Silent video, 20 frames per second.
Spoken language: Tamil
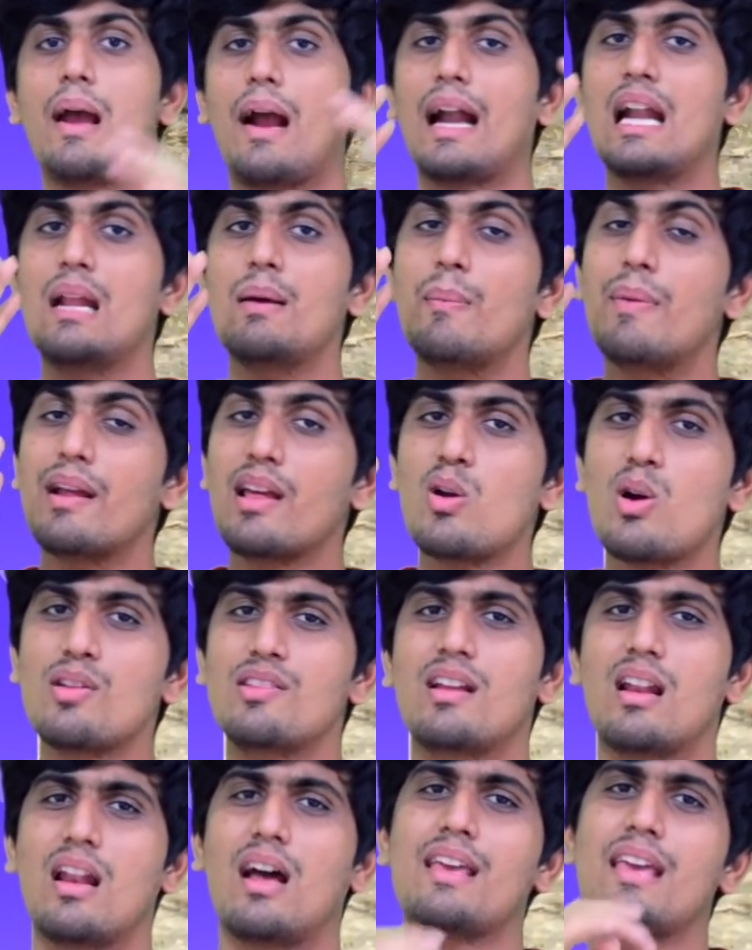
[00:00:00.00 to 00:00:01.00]
கண்டிப்பாக நீங்கள்
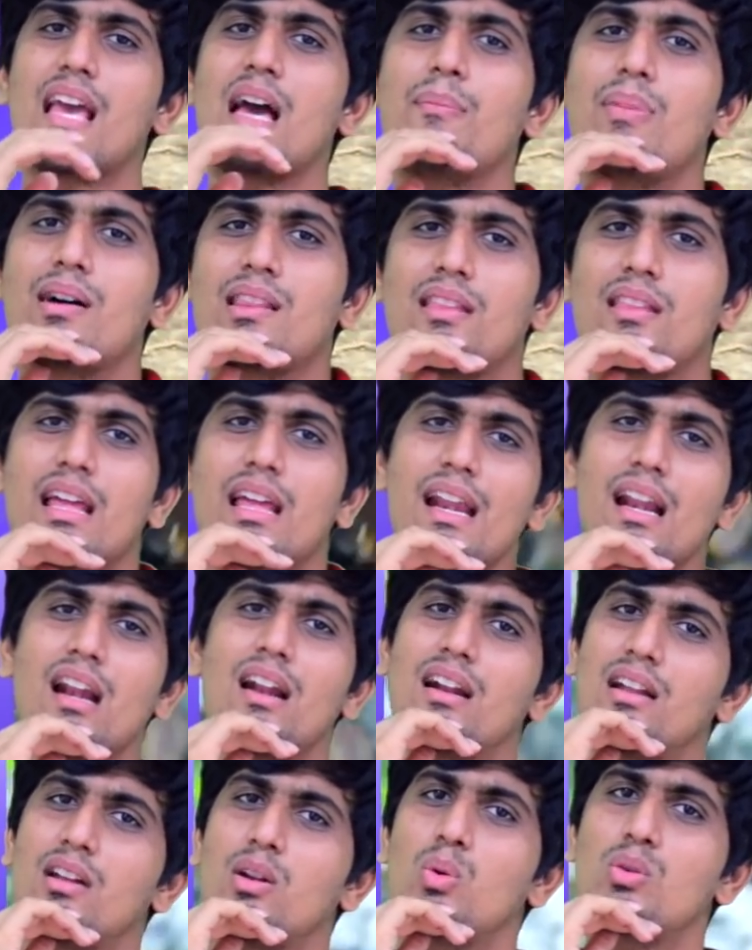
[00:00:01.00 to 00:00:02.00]
யோசிக்கலாம் ஏன்ப்பா
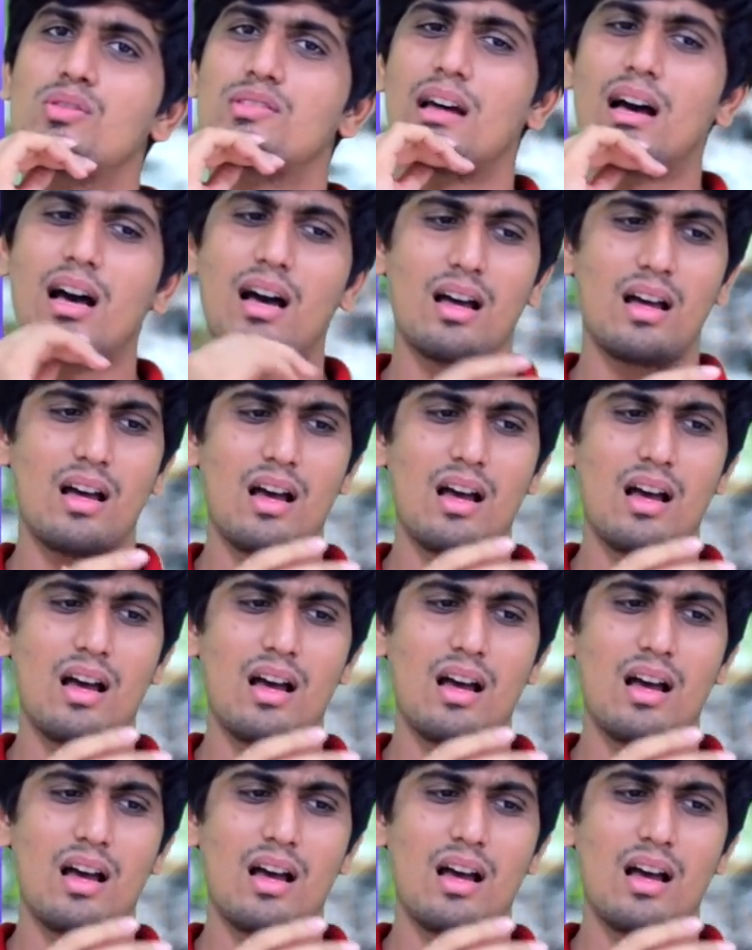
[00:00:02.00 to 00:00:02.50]
தேனிகள் என்ன லூஸா